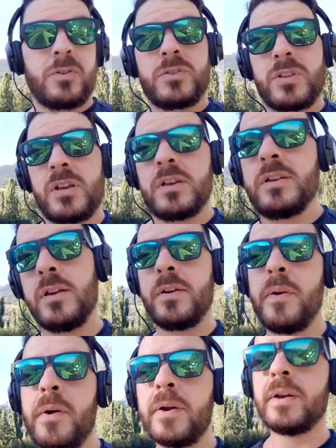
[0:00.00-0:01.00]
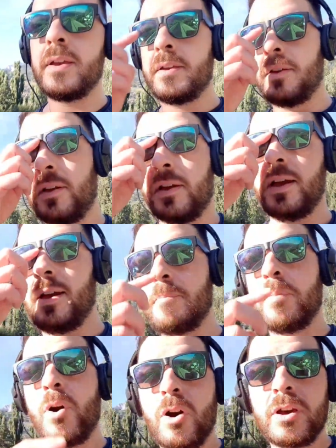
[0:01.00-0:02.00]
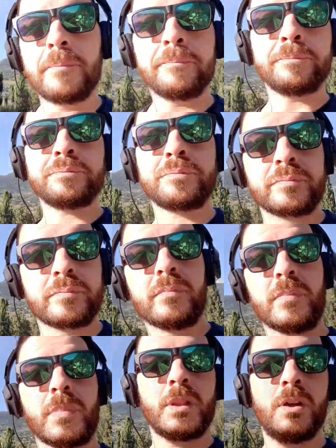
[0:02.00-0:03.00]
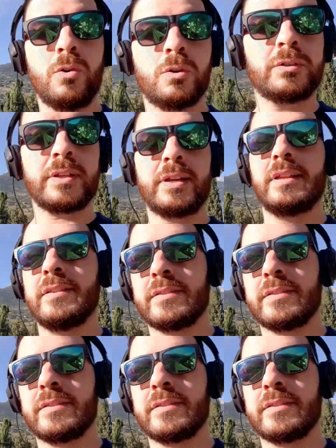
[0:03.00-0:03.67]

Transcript: così e, e poi oltre alle